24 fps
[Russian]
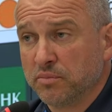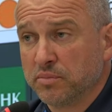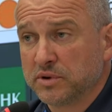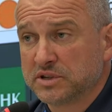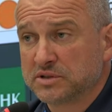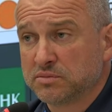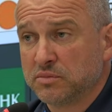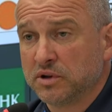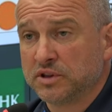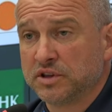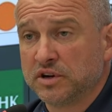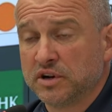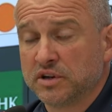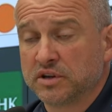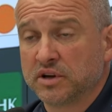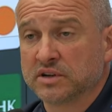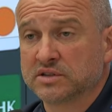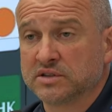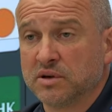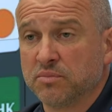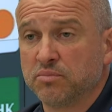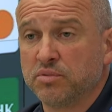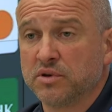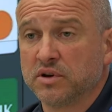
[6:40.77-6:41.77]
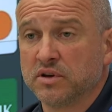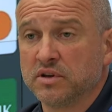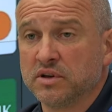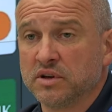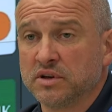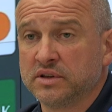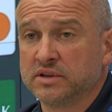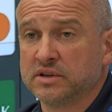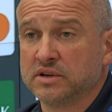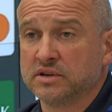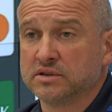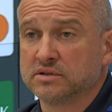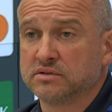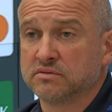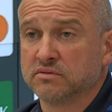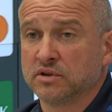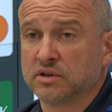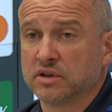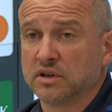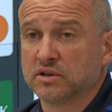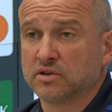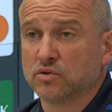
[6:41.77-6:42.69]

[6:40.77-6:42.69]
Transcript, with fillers: и посмотреть, как соперник действует,